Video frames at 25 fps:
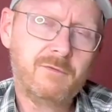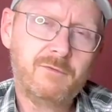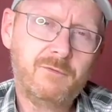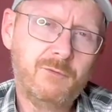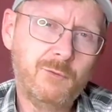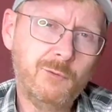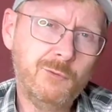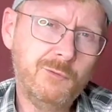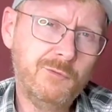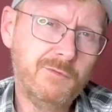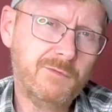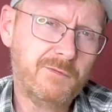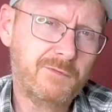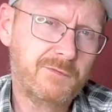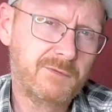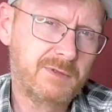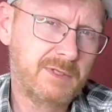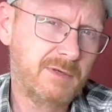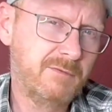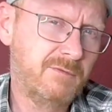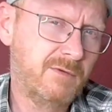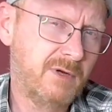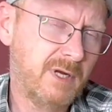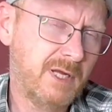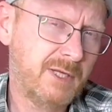5
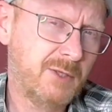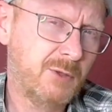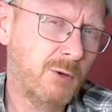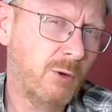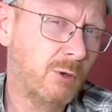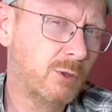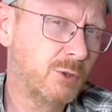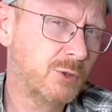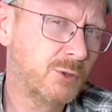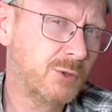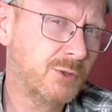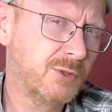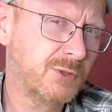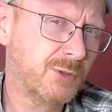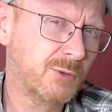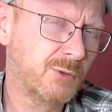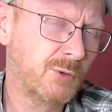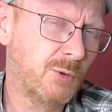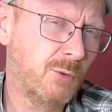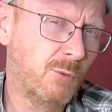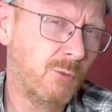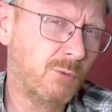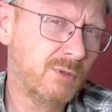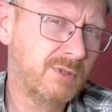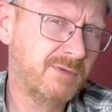sind vielleicht höchstens so
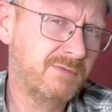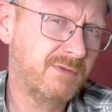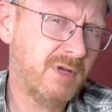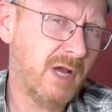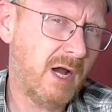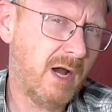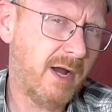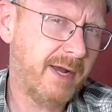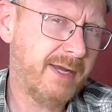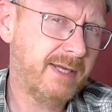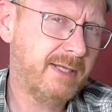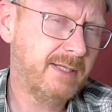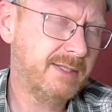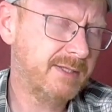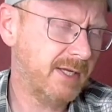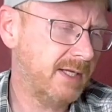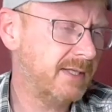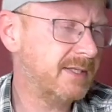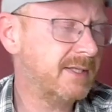groß wie 1.